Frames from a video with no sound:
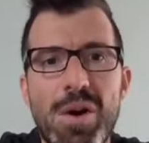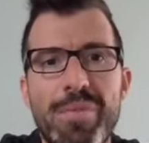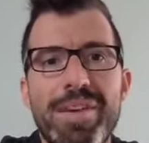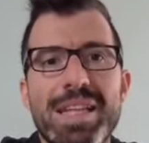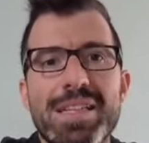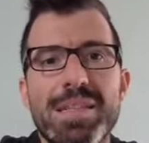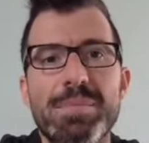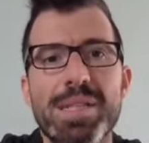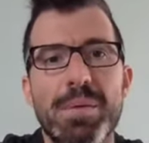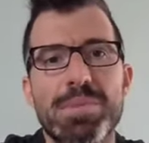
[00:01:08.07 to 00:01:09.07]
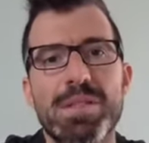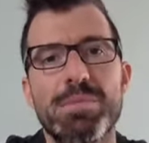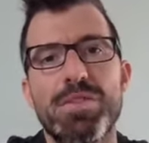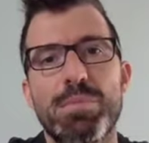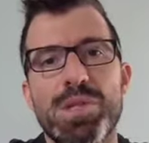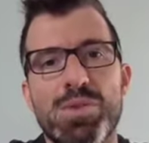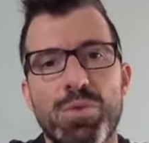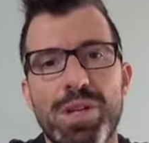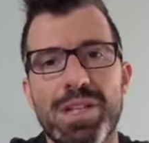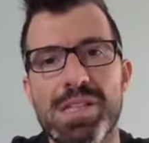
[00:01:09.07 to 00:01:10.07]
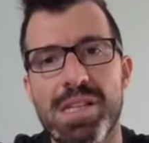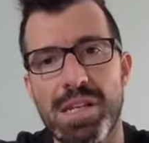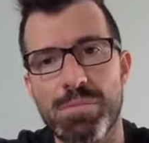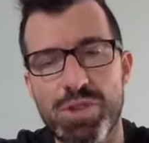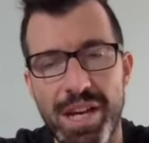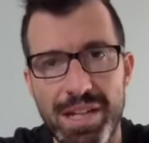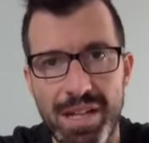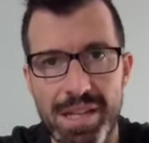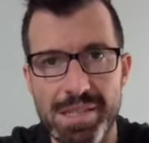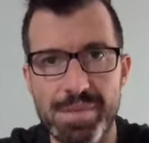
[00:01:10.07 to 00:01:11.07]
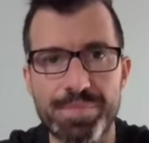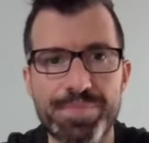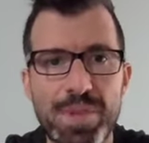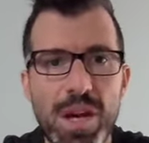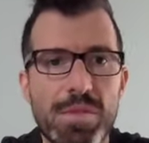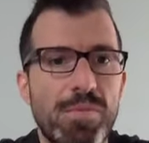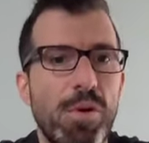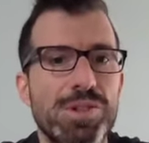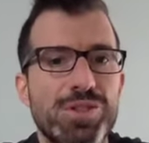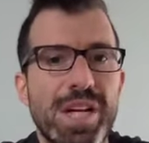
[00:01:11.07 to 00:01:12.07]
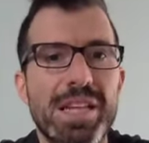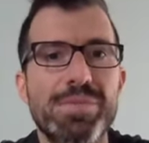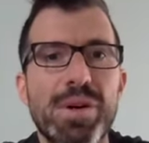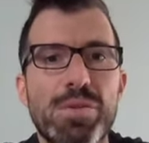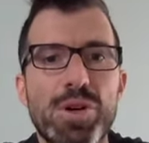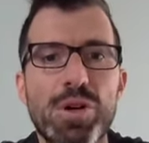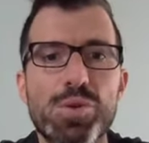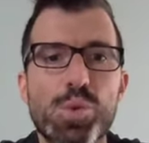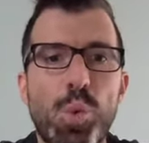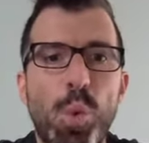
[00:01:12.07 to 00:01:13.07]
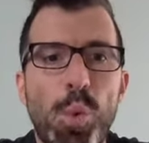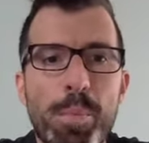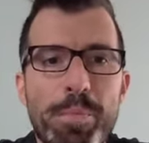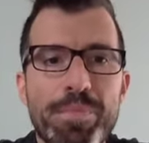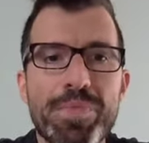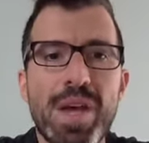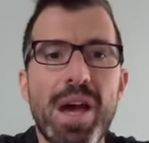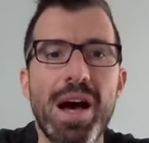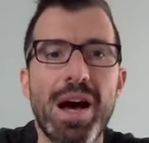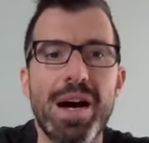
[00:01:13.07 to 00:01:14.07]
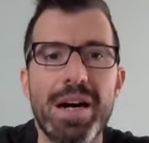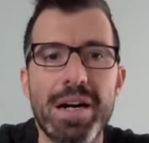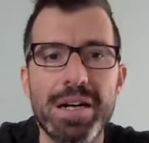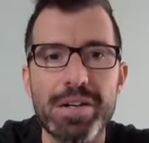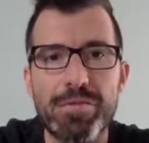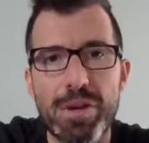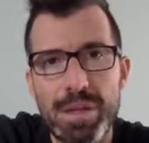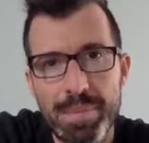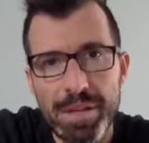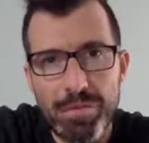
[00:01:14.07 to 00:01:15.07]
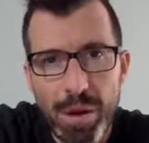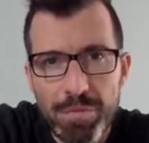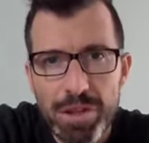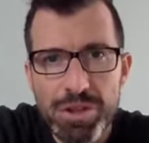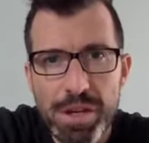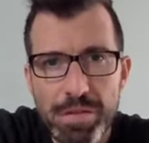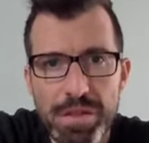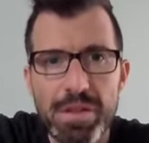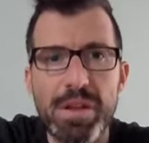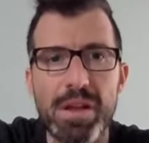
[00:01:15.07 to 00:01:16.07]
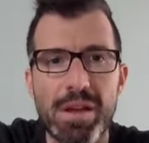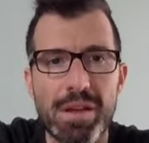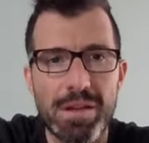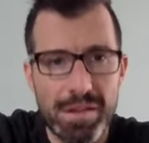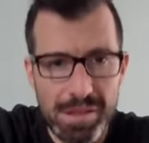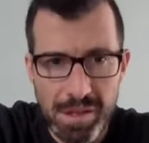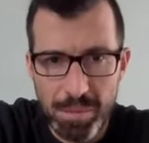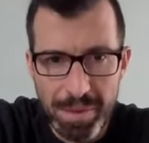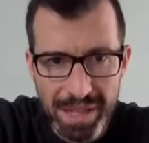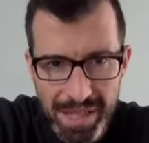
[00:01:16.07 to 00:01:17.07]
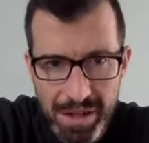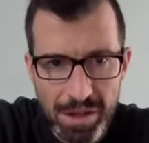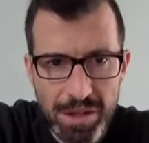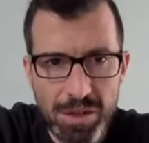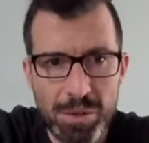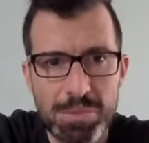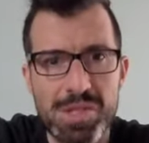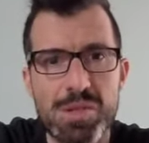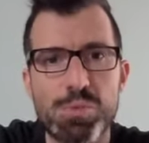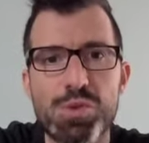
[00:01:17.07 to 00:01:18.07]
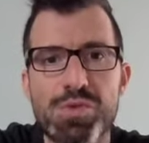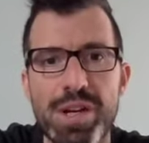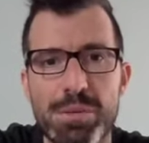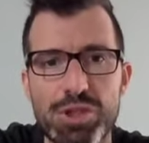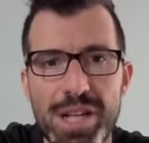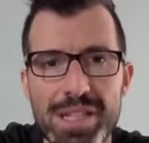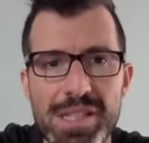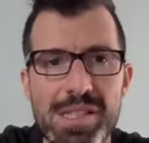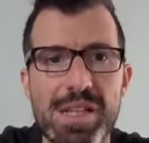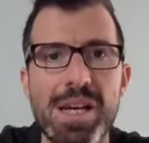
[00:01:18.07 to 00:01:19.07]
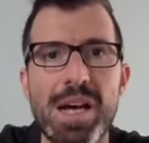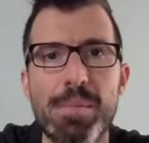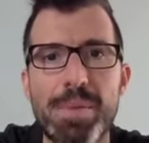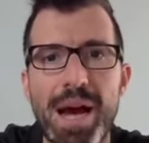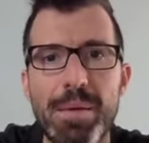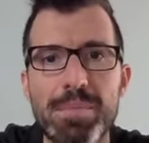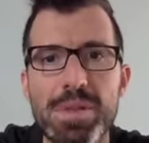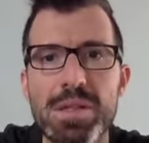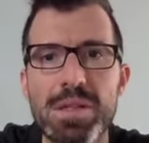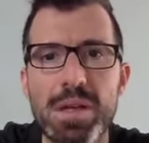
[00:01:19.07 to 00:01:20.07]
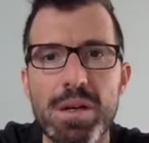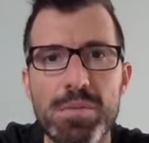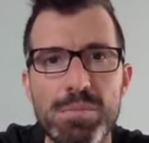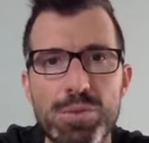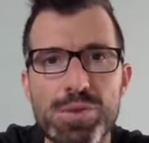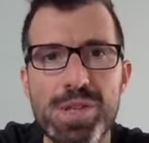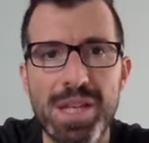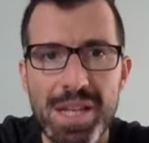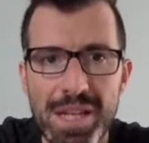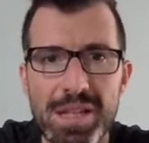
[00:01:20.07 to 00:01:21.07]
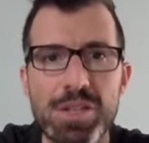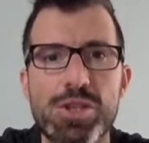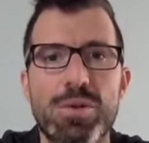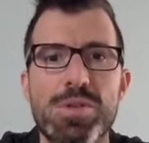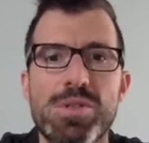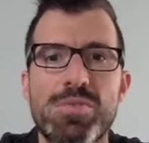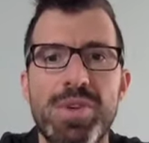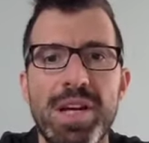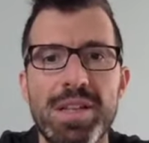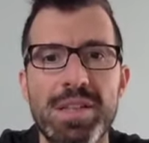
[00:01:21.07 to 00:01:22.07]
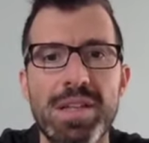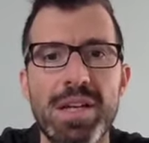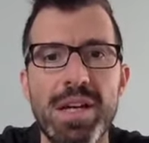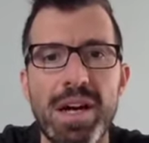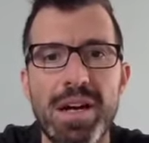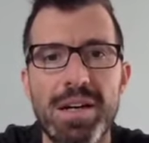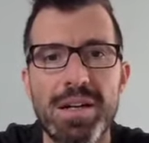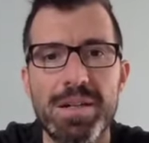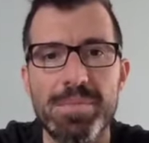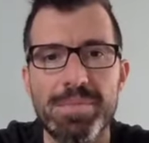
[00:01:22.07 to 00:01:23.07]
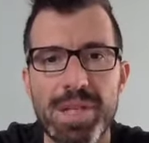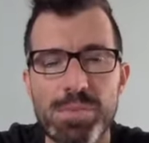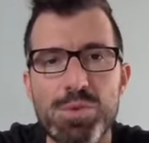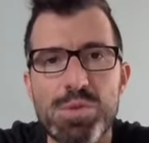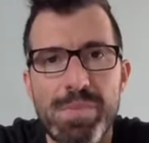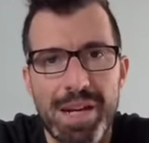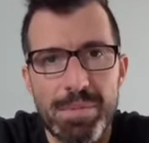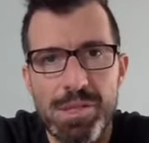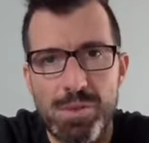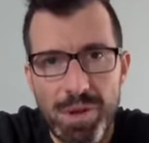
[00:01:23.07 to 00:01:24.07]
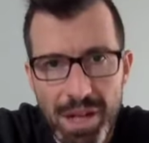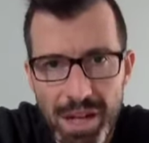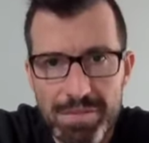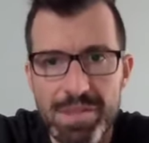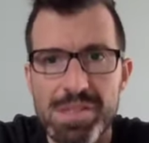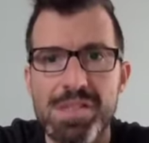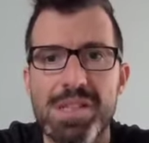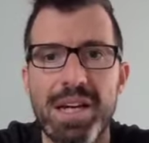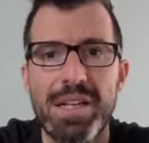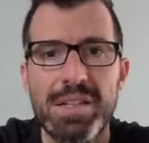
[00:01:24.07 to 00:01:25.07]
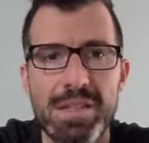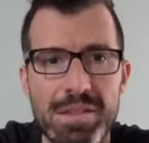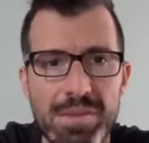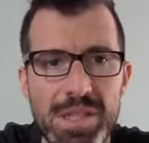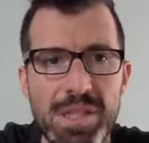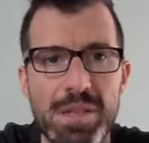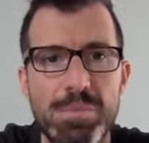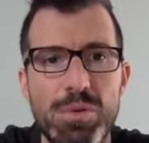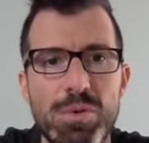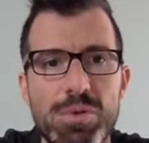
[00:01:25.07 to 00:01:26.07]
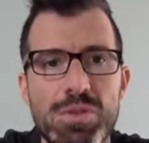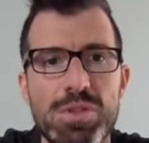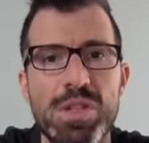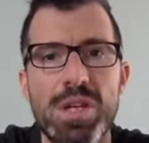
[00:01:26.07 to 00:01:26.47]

Und welche Tipps habt ihr für Personen, die sich eben scheiden lassen wollen? Starten wir aber ganz oben bei den Formvorschriften. Das haben wir eigentlich eh alle gehabt. Also es muss vor einem Standes Beamten muss die Ehe geschlossen werden. Ähm, es müssen beide Personen anwesend sein, das ist ein wichtiger Punkt.